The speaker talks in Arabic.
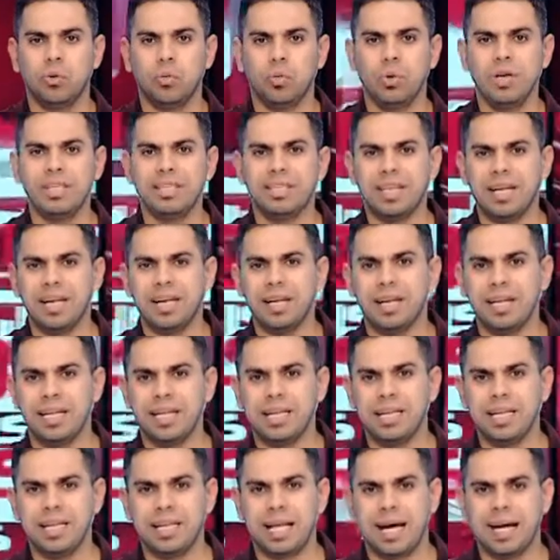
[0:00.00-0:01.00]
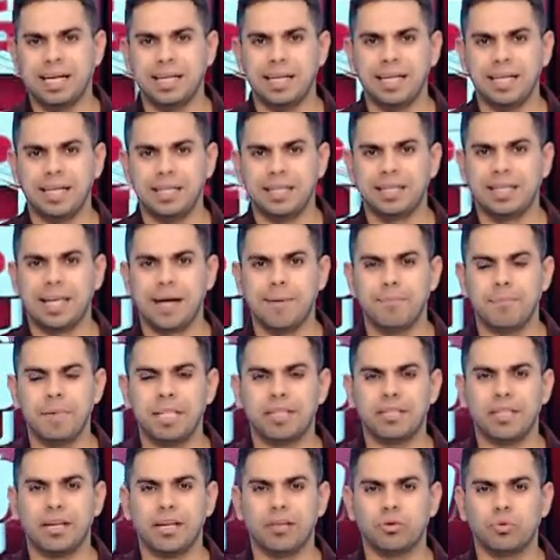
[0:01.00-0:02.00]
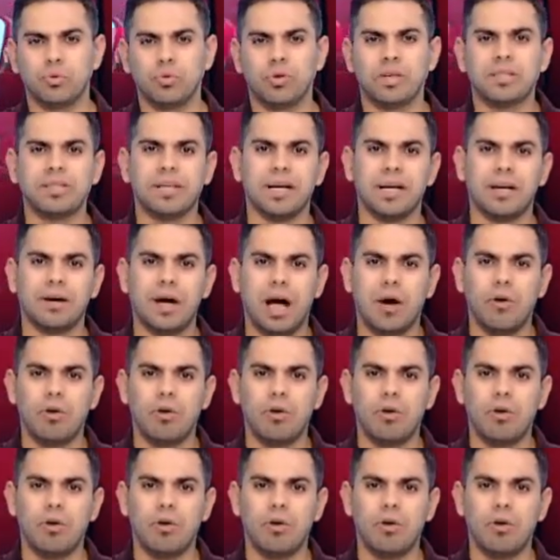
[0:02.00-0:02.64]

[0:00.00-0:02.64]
وانت اللي يعني اتجمدت عضويتك